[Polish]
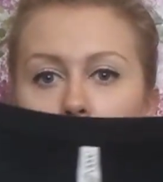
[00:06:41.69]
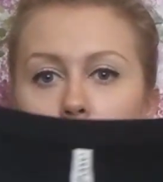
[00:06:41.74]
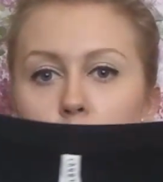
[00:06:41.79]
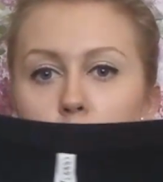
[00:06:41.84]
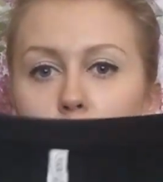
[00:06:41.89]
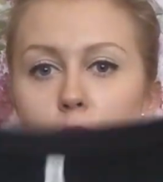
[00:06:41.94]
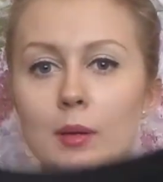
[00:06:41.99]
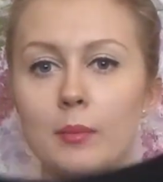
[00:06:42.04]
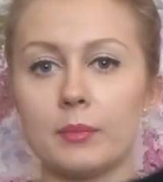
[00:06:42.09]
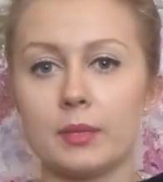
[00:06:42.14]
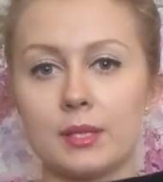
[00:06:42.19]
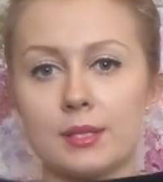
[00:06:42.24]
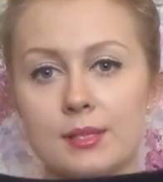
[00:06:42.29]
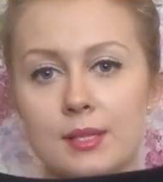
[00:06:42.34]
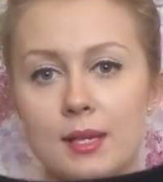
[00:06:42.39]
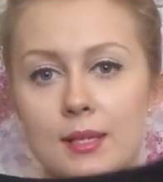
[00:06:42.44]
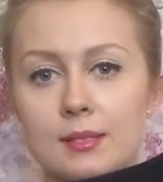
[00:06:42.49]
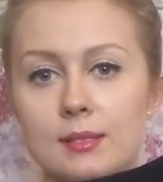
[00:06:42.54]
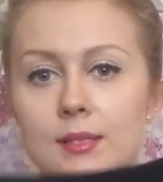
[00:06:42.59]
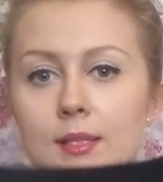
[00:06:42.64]
I tu mam
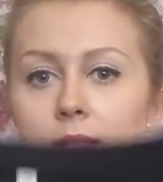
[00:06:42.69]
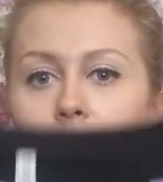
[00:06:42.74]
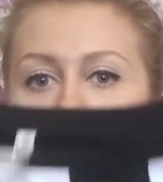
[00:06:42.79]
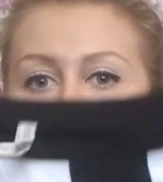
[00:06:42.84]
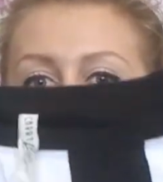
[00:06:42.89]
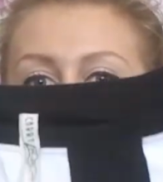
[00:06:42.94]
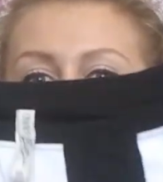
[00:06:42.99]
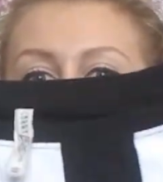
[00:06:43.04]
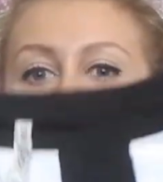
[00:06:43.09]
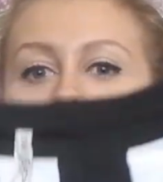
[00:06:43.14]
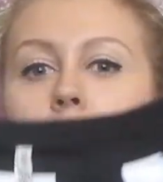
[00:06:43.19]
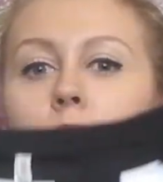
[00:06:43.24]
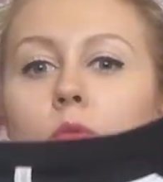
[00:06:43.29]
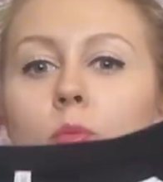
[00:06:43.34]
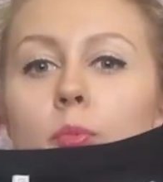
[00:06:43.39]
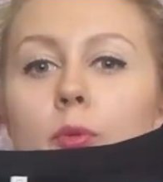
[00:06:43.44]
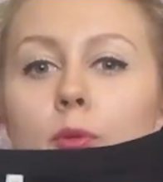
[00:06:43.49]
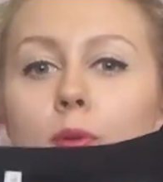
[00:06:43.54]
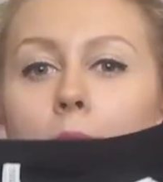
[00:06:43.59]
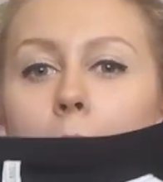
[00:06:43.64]
XS, taką, którą
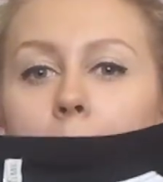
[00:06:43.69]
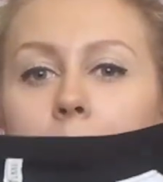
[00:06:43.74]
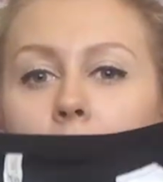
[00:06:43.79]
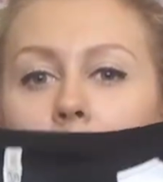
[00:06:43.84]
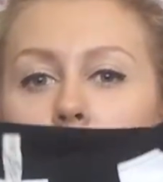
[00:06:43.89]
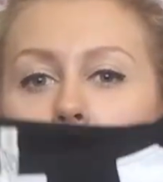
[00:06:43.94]
kupiłam.